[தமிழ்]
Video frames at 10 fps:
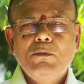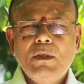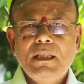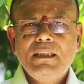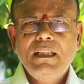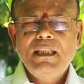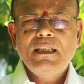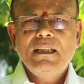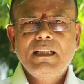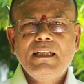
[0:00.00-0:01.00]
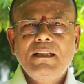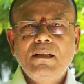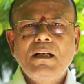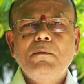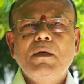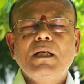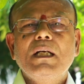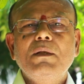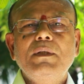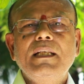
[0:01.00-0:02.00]
உலகத்தில் இருக்குங்க எல்லா
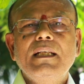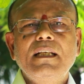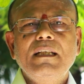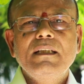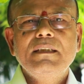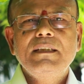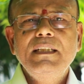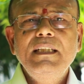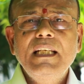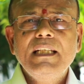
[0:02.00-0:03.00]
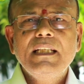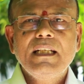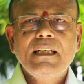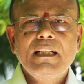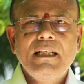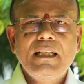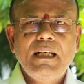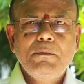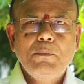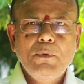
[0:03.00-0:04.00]
மக்களுடைய தீய
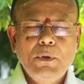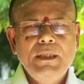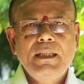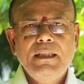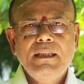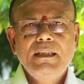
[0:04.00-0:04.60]
எண்ணங்கள்லாம் போய்